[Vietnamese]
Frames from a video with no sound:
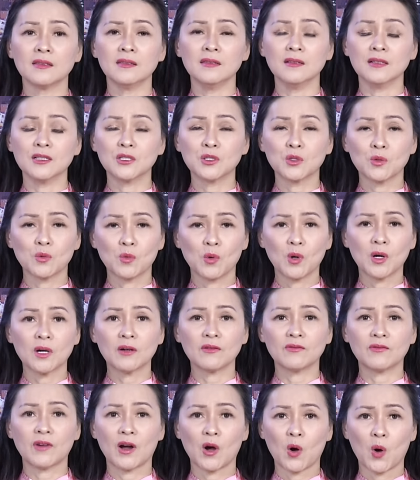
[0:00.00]
giữa Trung
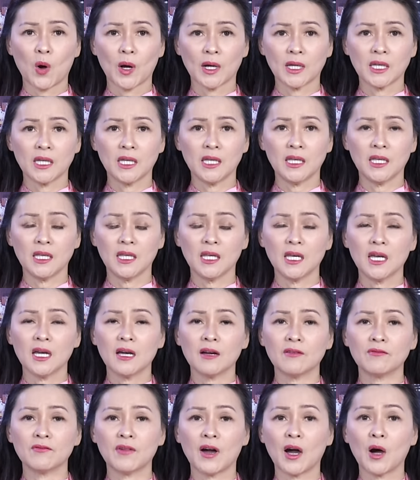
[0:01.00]
Quốc và Hoa Kỳ
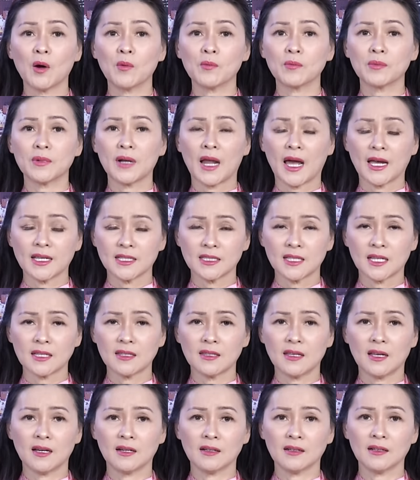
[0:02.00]
và ông đã
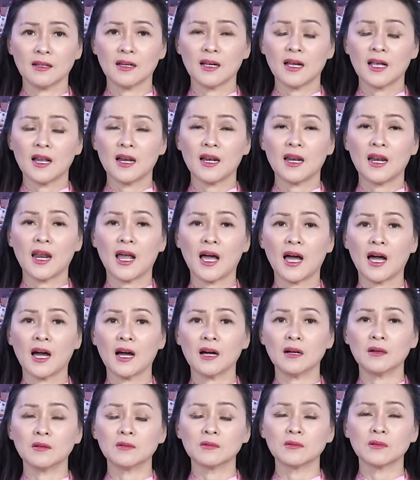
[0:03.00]
xác nhận
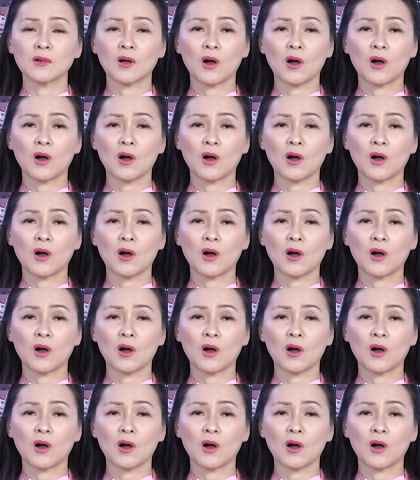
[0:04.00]
là